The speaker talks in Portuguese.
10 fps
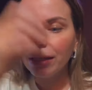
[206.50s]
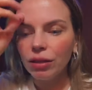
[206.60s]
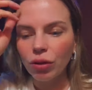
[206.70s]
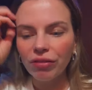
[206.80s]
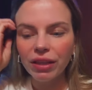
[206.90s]

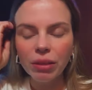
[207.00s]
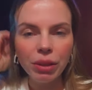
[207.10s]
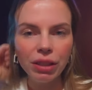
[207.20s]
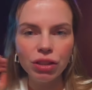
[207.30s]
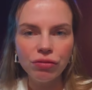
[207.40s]
que no café da
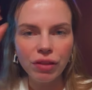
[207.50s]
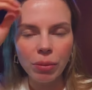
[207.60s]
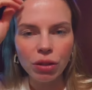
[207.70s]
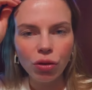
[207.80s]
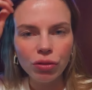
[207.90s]
manhã
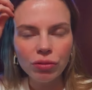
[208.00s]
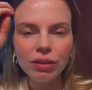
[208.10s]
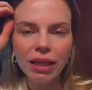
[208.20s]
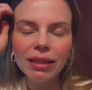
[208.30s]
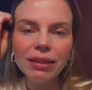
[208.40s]
anti-inflamatório
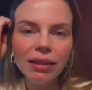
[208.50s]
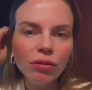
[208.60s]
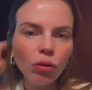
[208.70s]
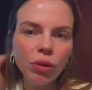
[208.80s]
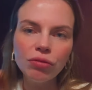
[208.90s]
tem que
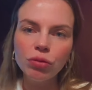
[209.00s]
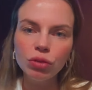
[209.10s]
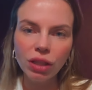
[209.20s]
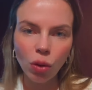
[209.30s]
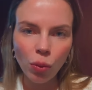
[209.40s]
ter uma
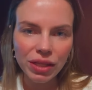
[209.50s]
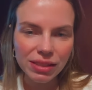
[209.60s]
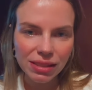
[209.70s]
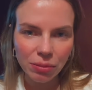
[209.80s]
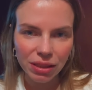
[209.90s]
fruta com
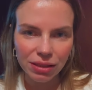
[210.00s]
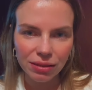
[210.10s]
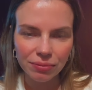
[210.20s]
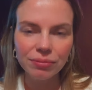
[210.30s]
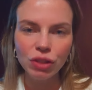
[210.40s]

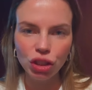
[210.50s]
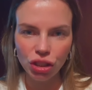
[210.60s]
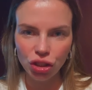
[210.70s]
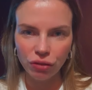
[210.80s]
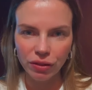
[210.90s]
enzimas
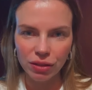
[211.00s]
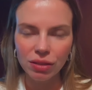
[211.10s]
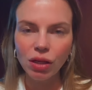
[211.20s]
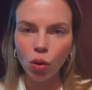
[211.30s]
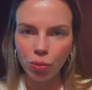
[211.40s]

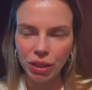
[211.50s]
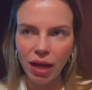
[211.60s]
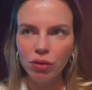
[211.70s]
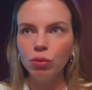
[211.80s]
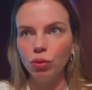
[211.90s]
digestivas.
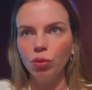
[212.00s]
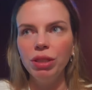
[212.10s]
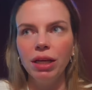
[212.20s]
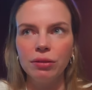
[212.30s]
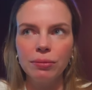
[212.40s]
Combinado?
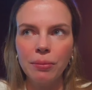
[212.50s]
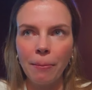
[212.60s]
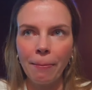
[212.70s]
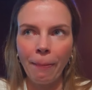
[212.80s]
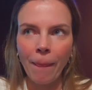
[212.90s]
Combinado.
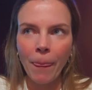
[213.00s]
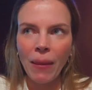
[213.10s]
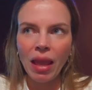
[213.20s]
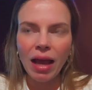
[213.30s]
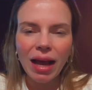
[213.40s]

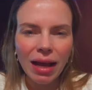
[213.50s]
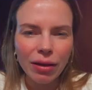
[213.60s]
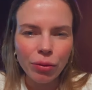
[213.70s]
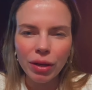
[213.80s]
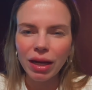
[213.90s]

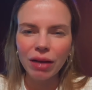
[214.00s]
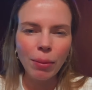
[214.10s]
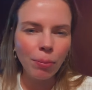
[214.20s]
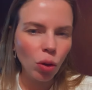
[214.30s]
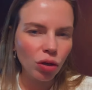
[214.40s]
Água,
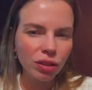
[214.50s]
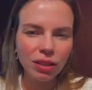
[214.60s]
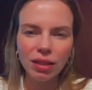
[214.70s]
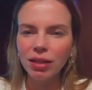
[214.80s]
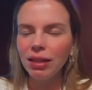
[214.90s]
água
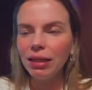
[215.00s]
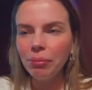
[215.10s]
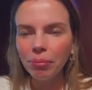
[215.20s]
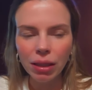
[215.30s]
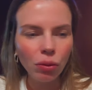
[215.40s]
morna,
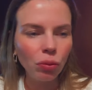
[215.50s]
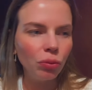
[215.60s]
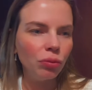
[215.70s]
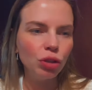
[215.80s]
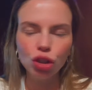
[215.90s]
limão,
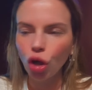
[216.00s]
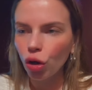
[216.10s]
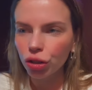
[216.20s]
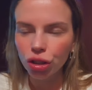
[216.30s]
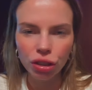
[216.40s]

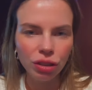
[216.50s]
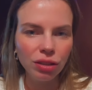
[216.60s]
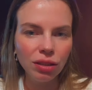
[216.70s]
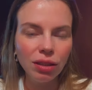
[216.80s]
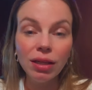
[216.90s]
shot.
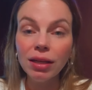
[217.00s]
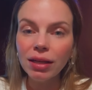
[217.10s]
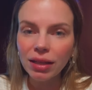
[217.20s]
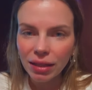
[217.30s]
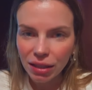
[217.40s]

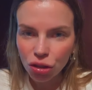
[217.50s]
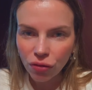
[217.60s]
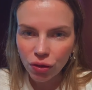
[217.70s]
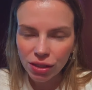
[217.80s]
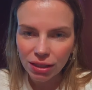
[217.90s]

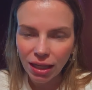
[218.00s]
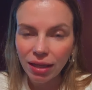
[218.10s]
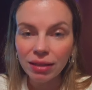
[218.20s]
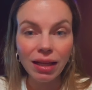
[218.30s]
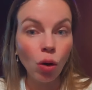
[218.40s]
Isso eu vou
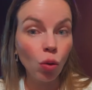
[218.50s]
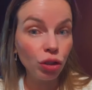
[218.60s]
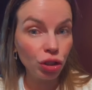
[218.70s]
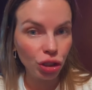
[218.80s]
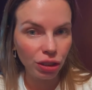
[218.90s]
ensinar na
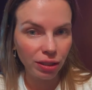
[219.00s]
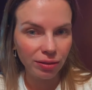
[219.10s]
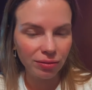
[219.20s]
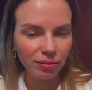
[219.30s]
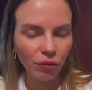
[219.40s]
rotina,
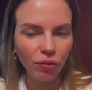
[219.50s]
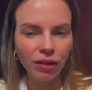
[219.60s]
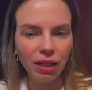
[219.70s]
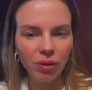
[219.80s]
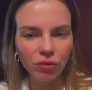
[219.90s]
que eu vou
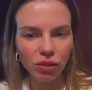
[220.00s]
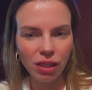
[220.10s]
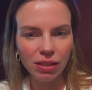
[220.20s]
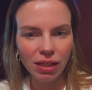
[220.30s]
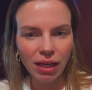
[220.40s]
falar para
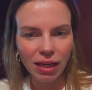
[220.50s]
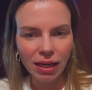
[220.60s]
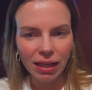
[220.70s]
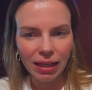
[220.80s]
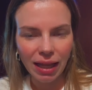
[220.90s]
vocês
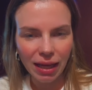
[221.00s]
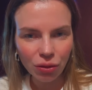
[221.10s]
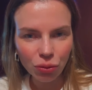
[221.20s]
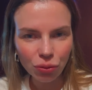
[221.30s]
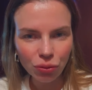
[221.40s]
lá
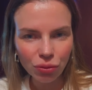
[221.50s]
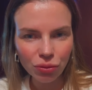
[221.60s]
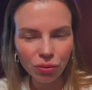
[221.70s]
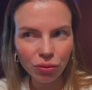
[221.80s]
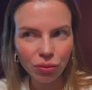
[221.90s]

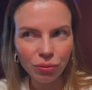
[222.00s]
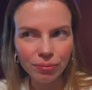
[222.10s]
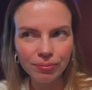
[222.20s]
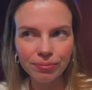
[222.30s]
no